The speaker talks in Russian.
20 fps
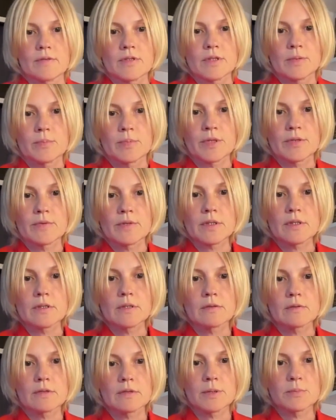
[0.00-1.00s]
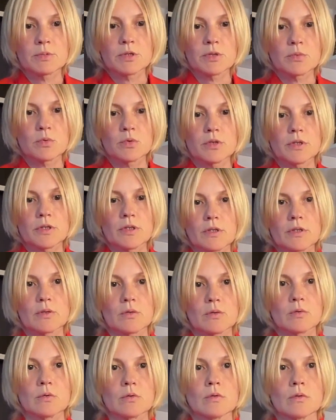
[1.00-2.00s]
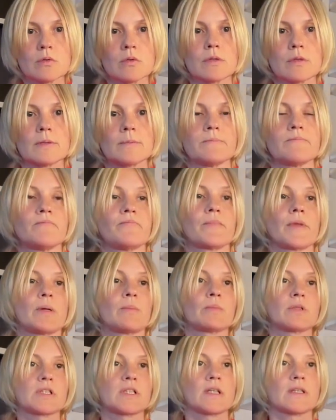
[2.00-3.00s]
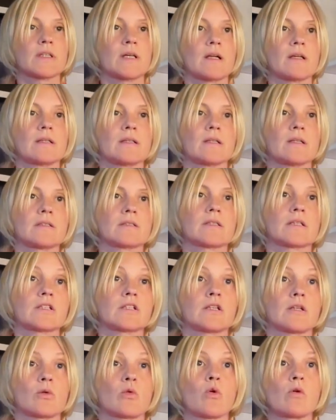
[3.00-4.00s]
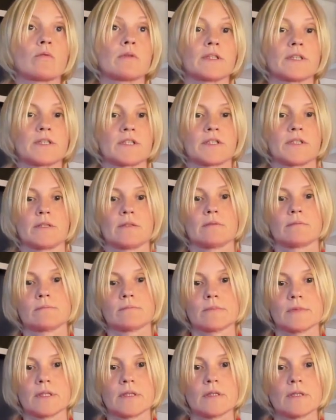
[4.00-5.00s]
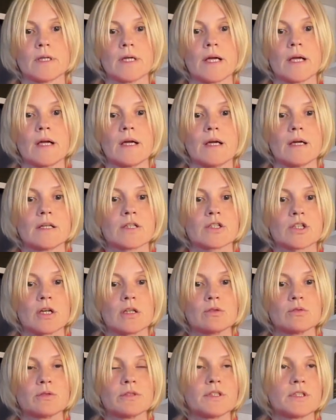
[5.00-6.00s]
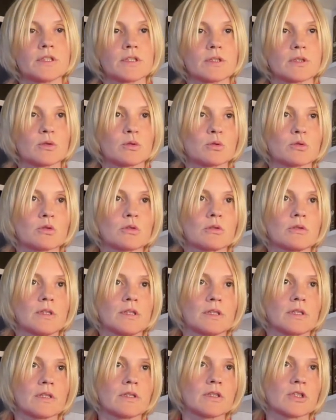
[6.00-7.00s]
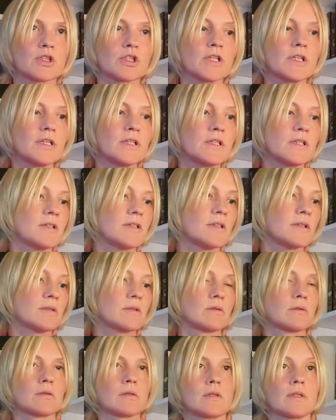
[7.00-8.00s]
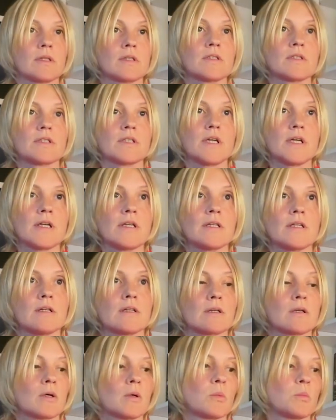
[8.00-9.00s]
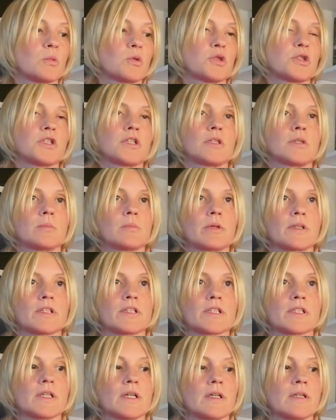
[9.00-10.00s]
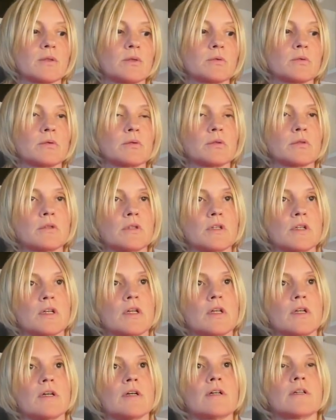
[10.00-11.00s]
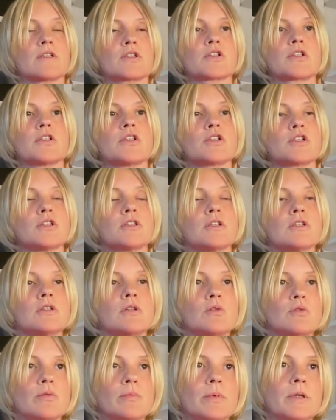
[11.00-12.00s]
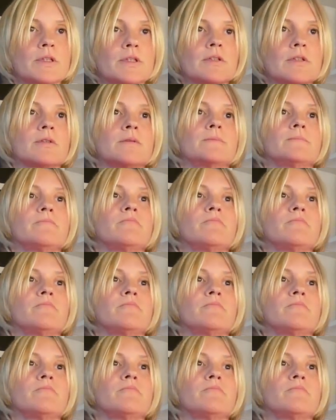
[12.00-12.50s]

Всем привет! Говорим сегодня о эмоциональной зашлакованности. Да? Жалуетесь на то, что нет отношений, нет э, денег, мужчины бросают, а женщины не любят,